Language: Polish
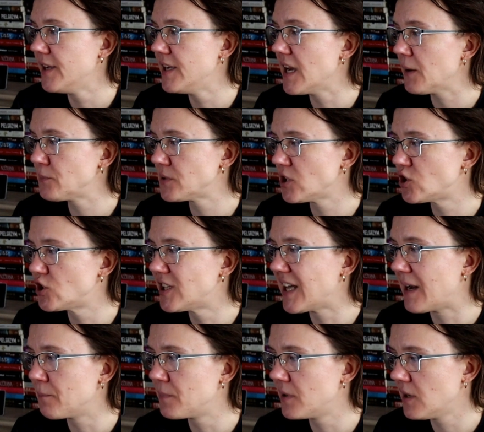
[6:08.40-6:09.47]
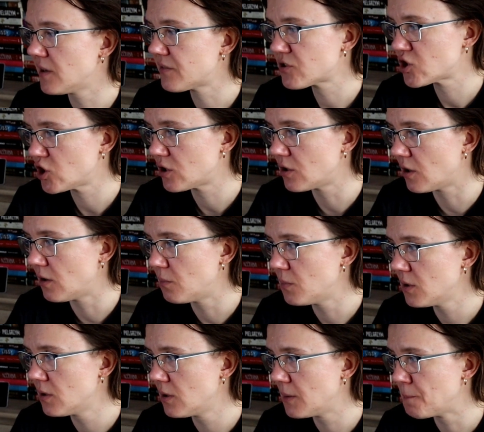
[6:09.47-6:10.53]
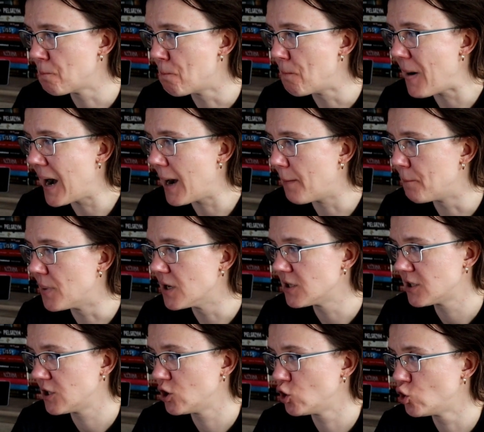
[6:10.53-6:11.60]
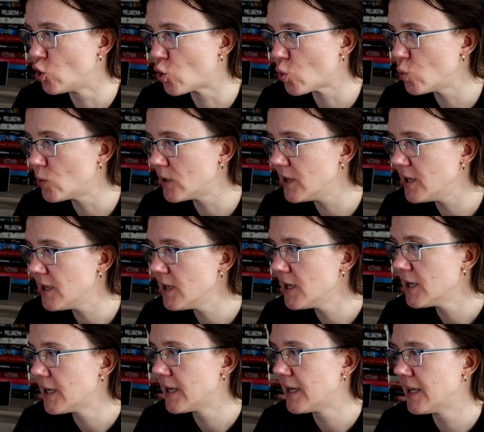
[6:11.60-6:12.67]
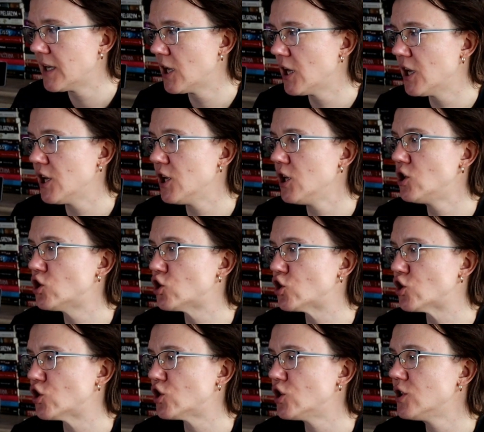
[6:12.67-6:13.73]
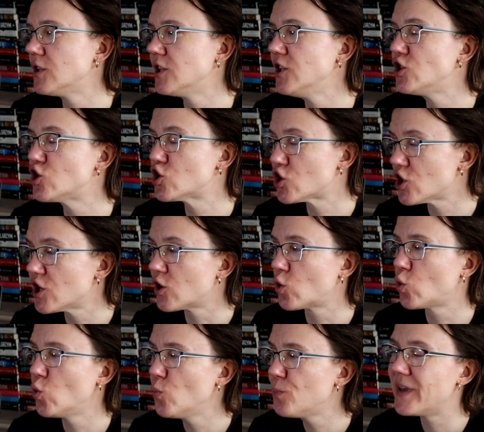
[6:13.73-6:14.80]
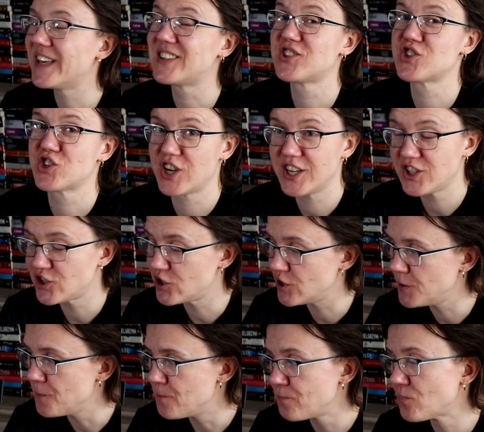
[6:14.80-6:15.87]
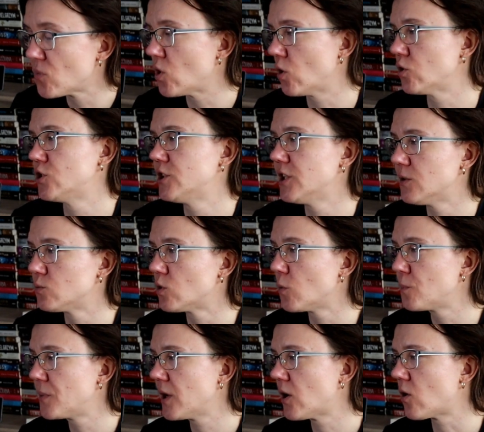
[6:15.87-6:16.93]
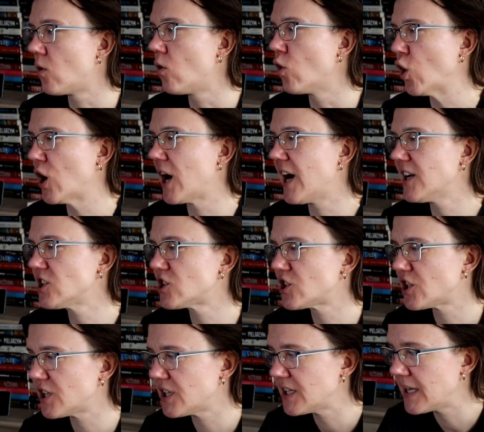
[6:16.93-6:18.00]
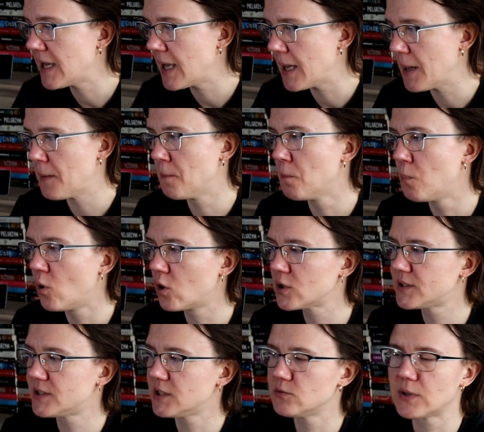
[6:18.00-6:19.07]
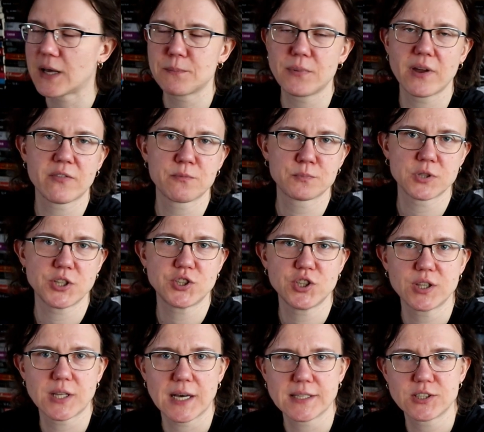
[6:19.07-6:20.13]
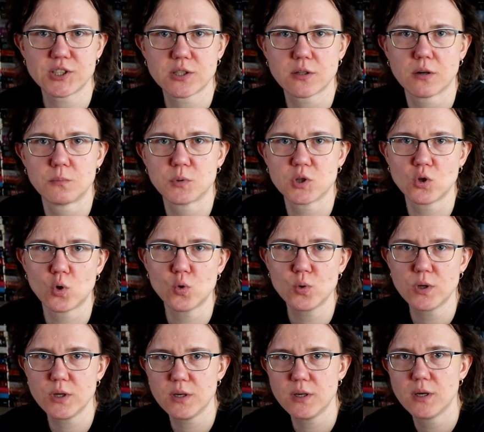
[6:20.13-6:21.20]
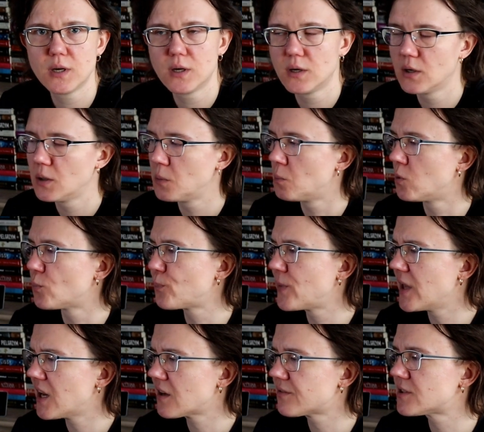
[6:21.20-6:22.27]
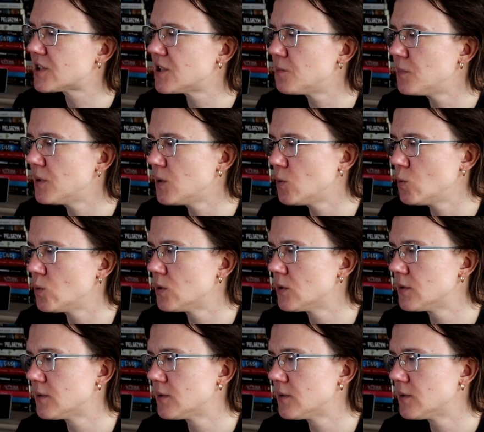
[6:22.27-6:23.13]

Ja przeczytałam pierwszy tom, mam drugi i czy, i czy kupię trzeci, to się dopiero okaże, bo chcę najpierw przeczytać tom drugi, bo pierwszy był.